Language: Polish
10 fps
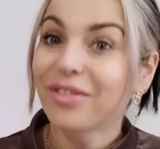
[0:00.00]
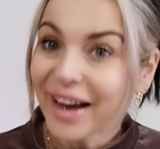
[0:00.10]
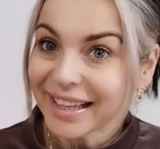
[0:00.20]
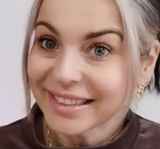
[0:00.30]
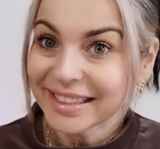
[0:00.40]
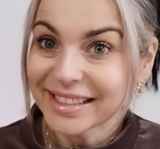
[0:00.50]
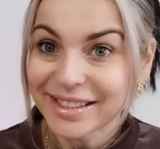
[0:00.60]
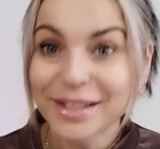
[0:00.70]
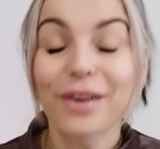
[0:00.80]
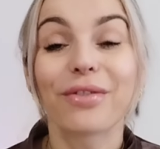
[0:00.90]
fajne,
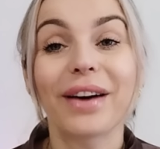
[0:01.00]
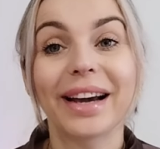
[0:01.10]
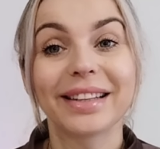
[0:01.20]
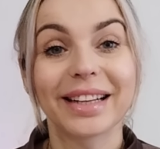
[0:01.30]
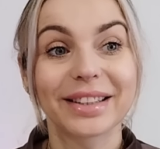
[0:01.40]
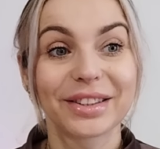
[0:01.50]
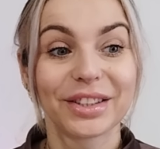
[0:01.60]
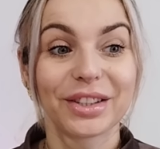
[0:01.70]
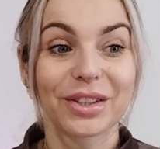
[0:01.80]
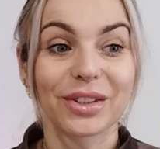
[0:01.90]
co nie fajne,
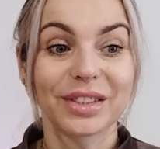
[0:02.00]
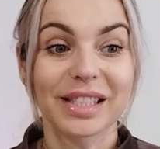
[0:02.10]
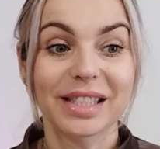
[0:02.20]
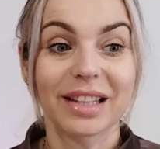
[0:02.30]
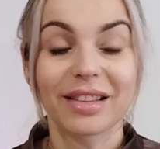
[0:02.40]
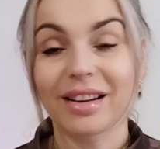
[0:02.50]
tylko niestety